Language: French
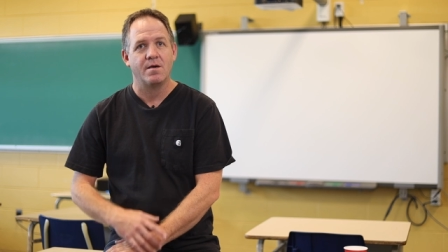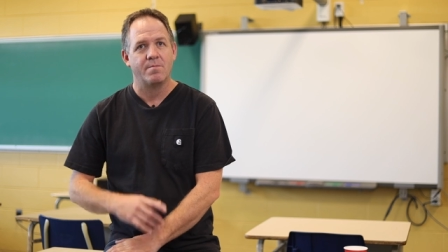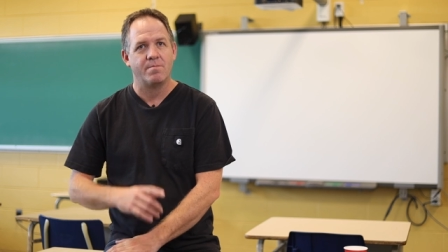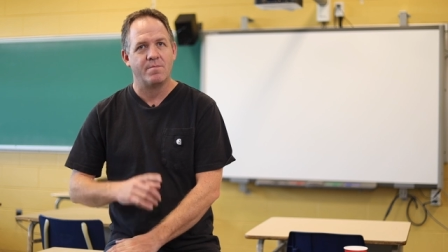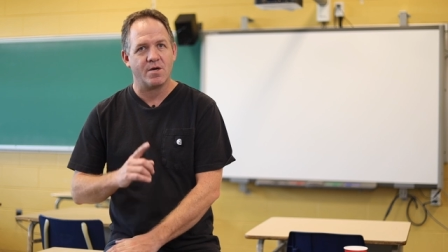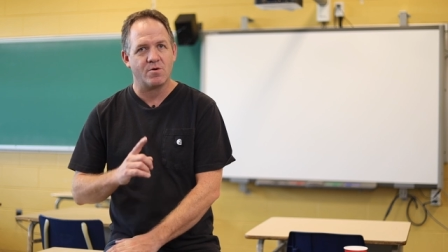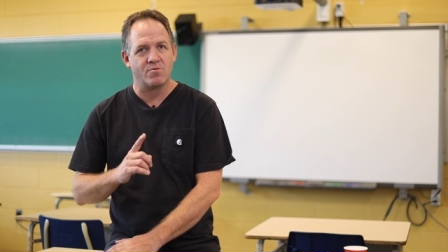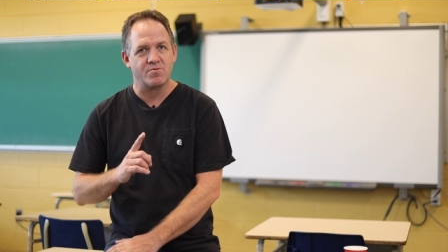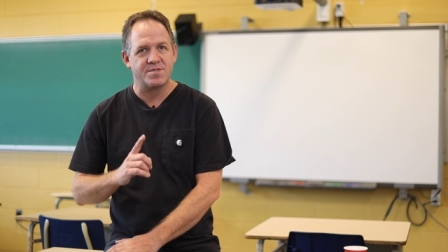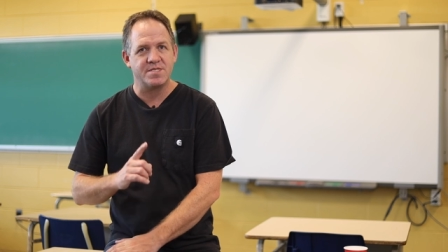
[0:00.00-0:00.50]

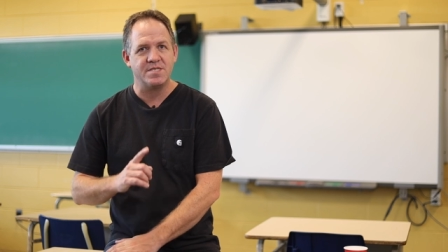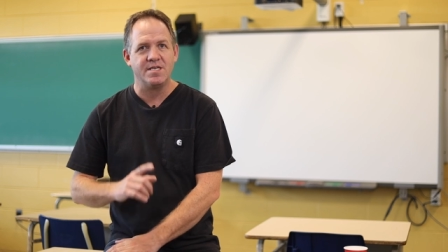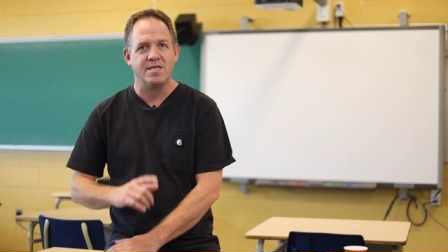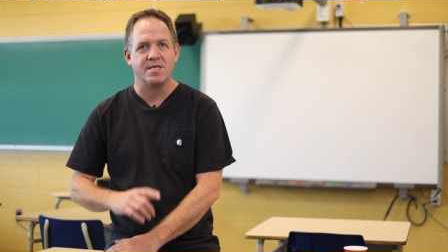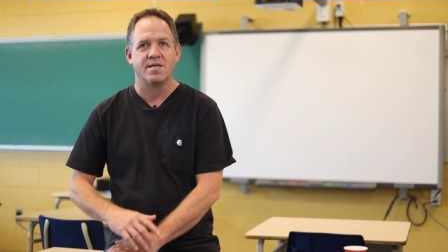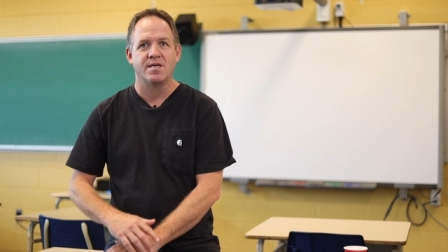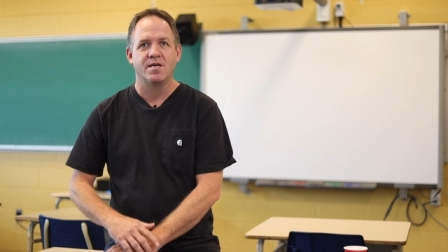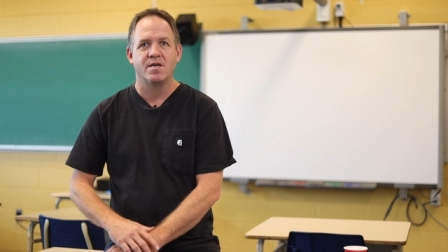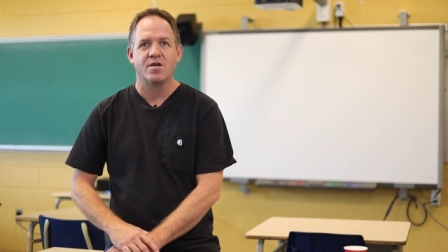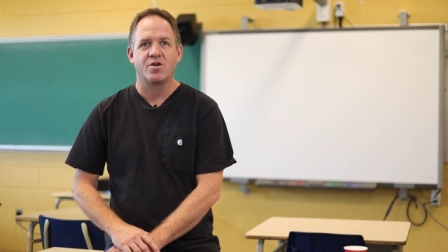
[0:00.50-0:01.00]
mais
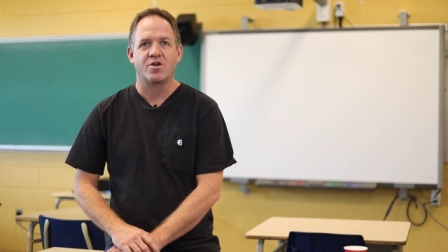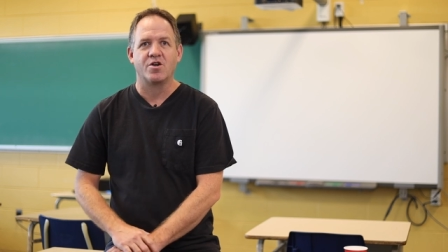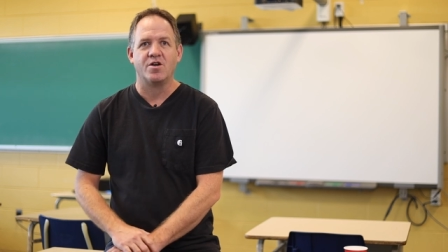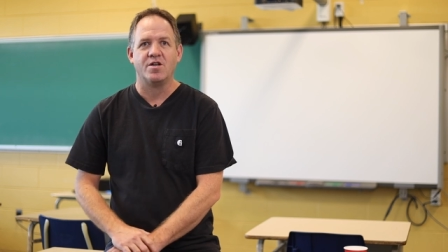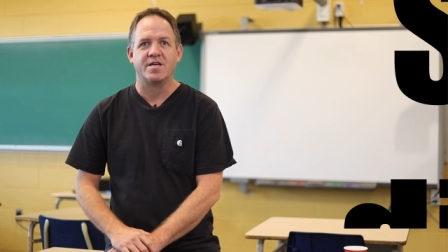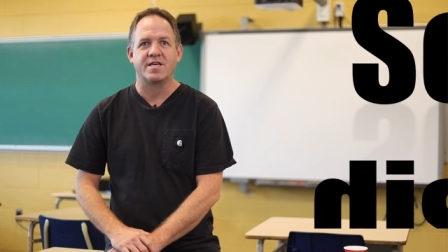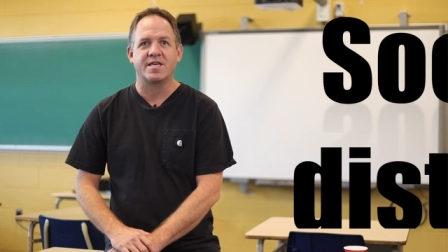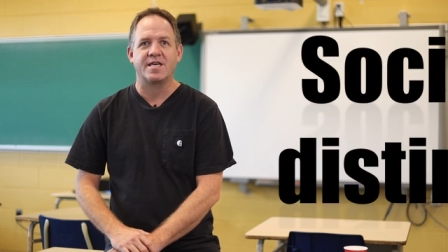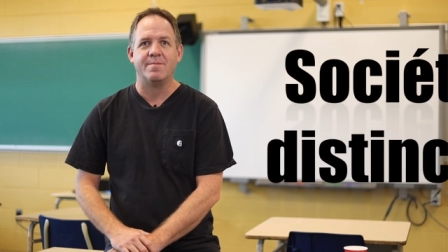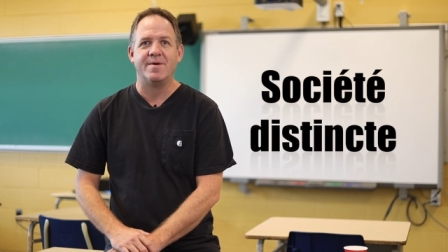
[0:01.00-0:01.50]
aussi que
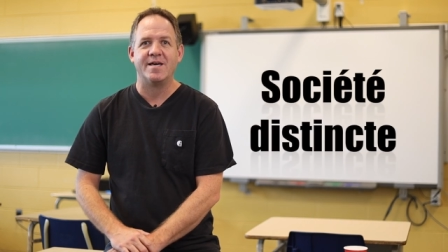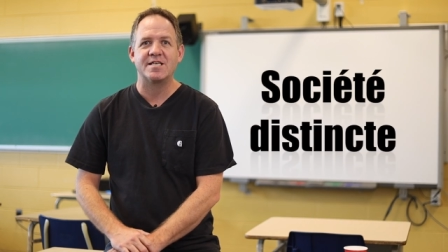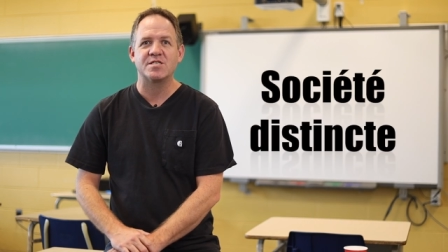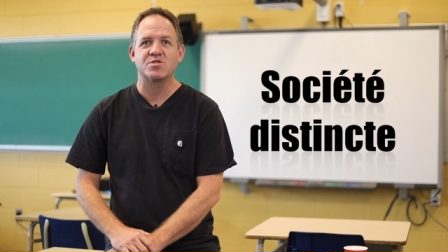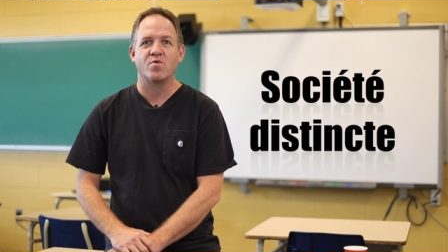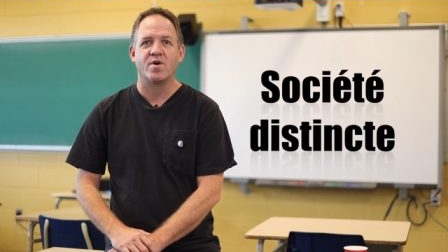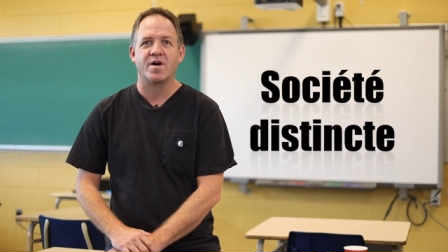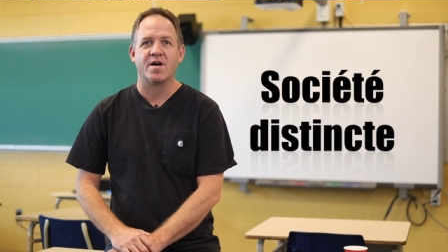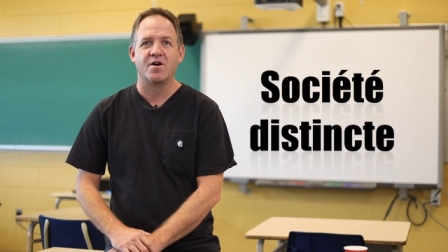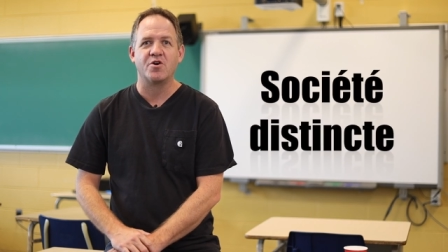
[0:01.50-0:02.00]
le Québec
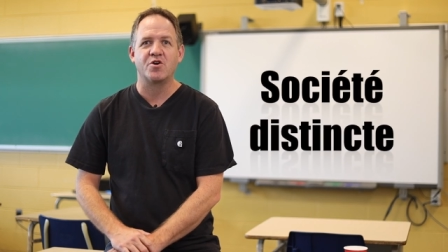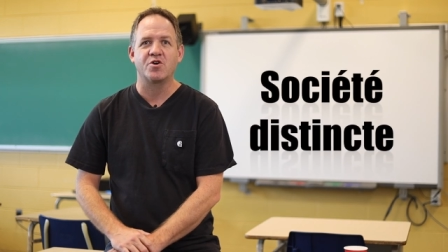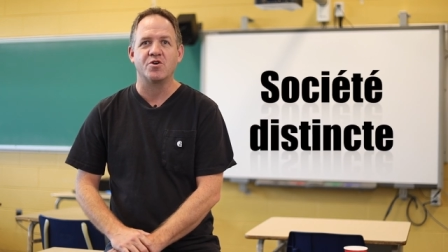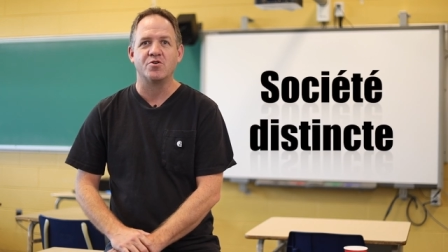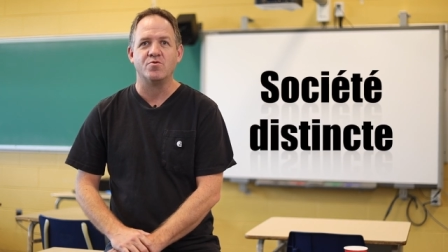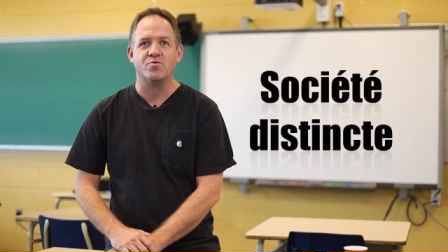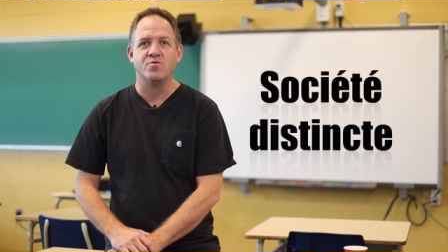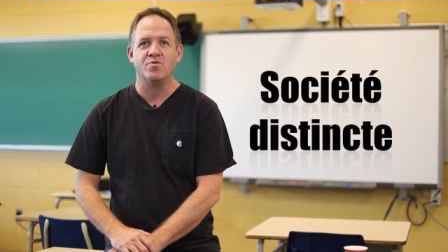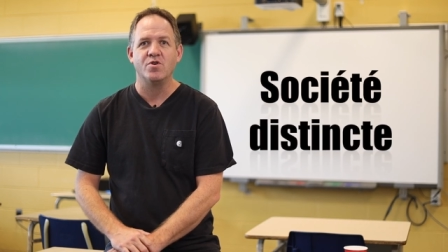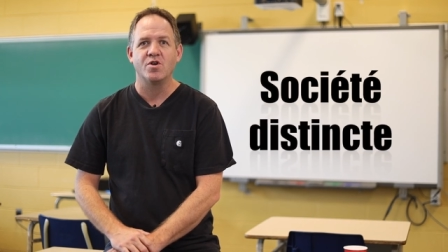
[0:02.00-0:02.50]
soit
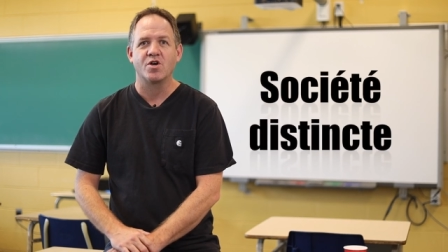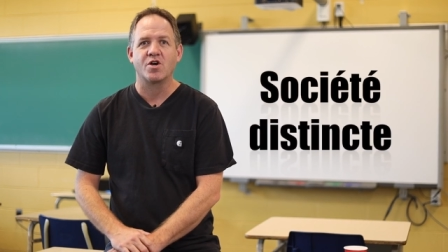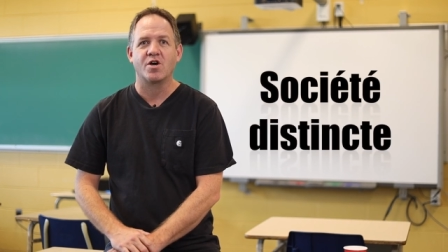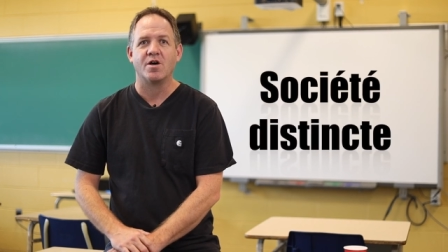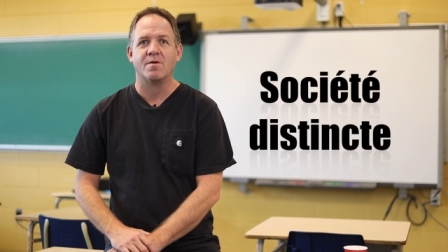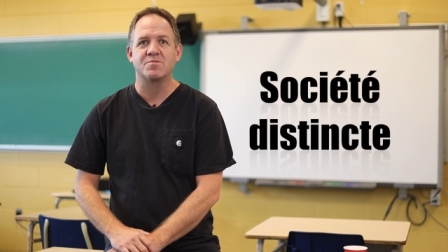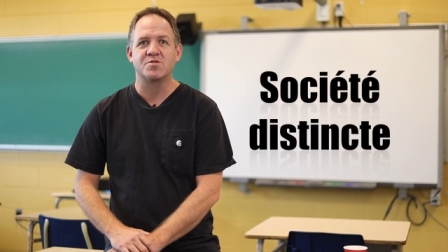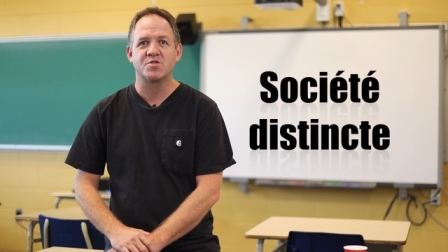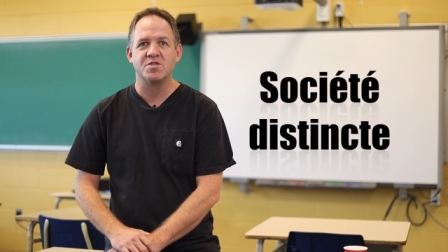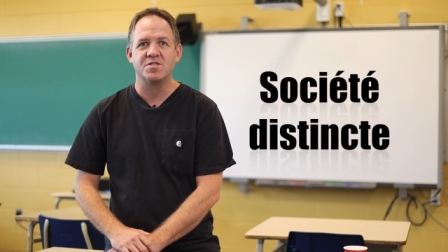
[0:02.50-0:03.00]
reconnu
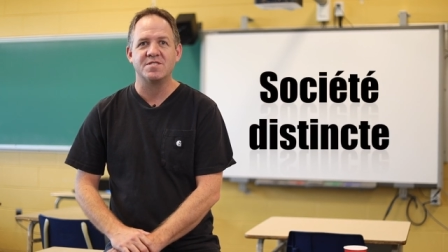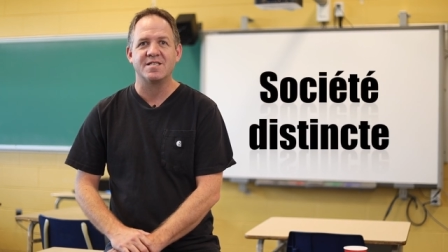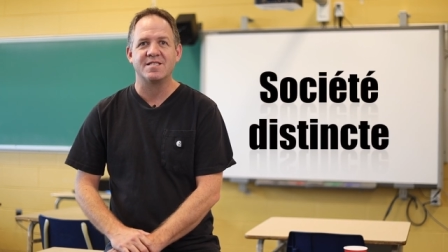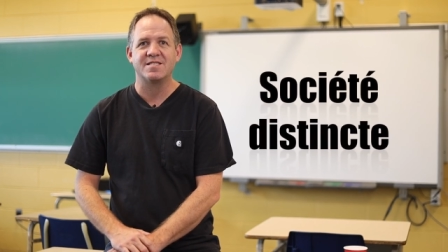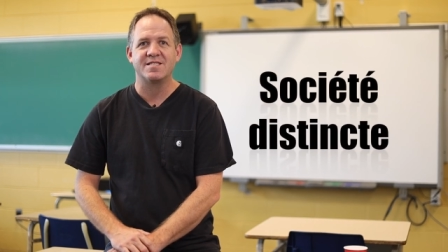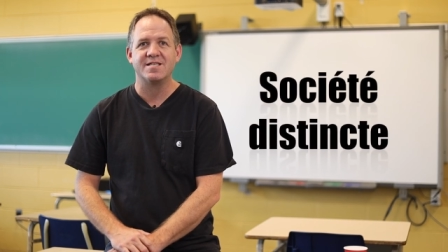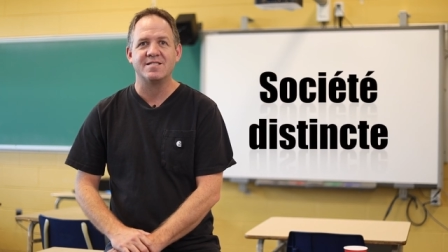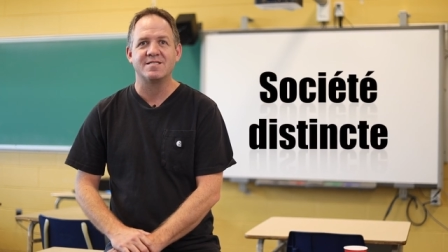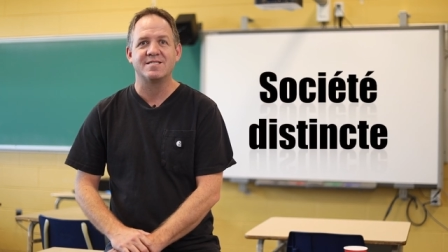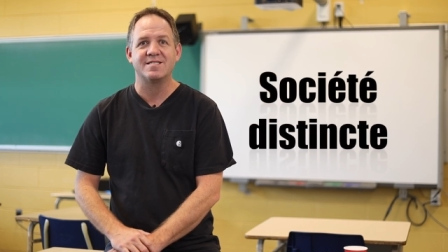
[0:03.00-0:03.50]
comme
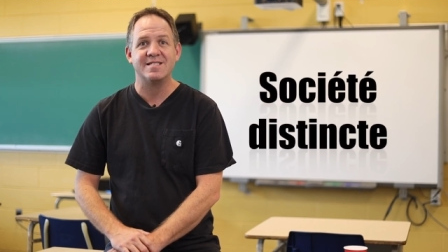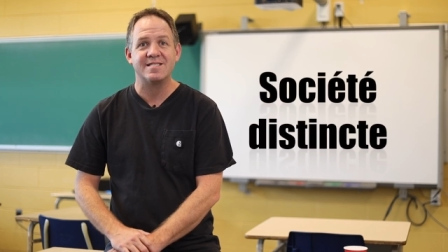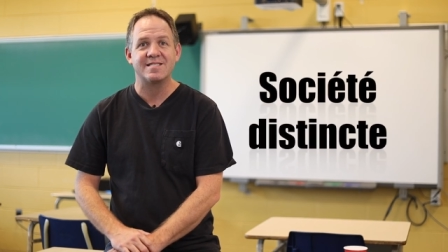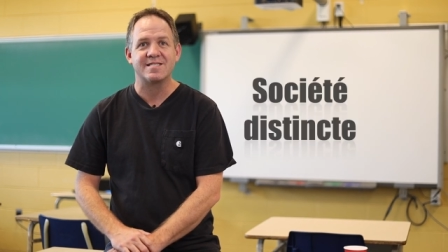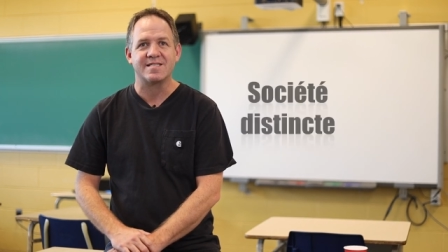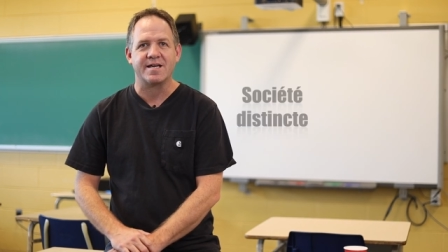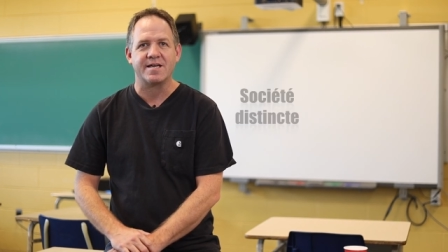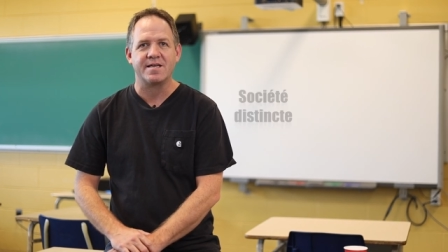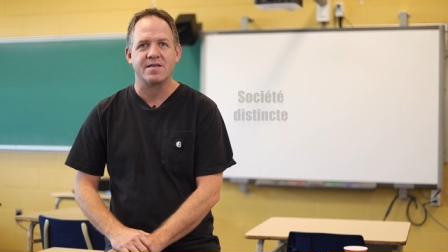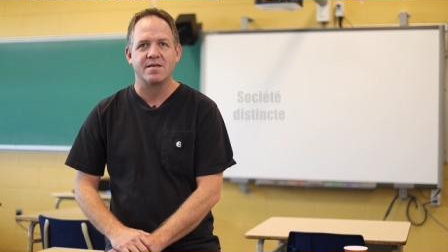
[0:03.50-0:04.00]
société
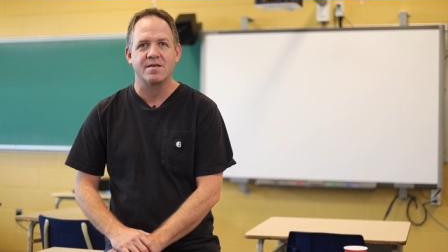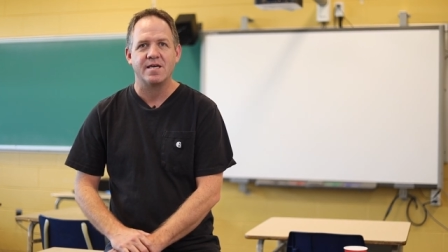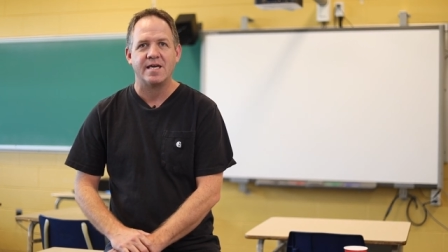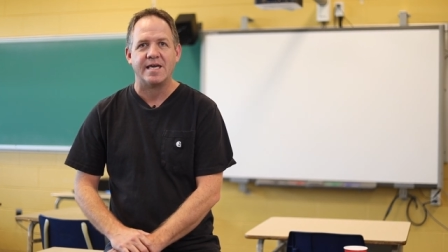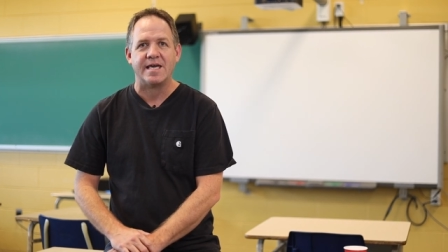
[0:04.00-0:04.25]
distincte